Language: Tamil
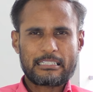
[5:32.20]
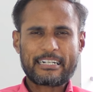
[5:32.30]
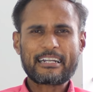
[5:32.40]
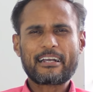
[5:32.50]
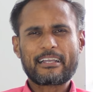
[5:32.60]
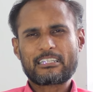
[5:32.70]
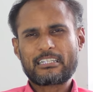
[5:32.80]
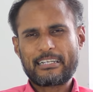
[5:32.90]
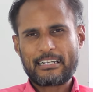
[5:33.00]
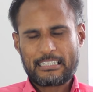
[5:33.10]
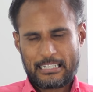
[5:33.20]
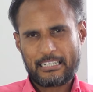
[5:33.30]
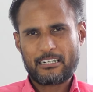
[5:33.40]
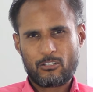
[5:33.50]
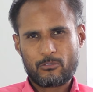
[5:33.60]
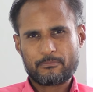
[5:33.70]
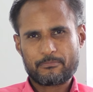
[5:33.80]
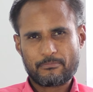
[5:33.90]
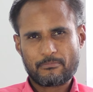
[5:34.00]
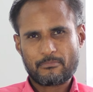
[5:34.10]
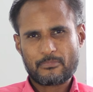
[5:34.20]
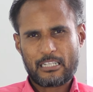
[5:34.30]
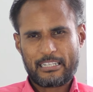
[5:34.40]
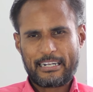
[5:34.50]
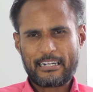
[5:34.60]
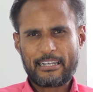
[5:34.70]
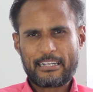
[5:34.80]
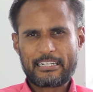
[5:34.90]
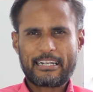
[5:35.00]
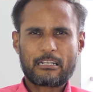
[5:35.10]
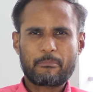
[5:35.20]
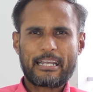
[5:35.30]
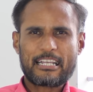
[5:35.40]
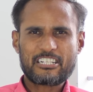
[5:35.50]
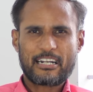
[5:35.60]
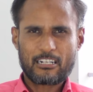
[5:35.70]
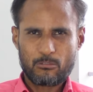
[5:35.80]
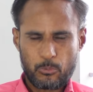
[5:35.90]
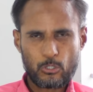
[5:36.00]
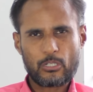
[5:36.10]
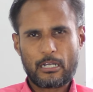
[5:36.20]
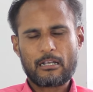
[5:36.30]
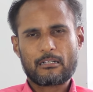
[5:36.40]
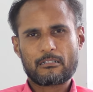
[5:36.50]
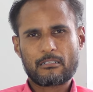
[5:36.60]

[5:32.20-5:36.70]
இரண்டாயிரத்தில் எனக்கு கல்யாணம் அந்த இரண்டாயிரத்தில் எனக்கு மேரேஜ் நடக்கும் பொழுதுலாம்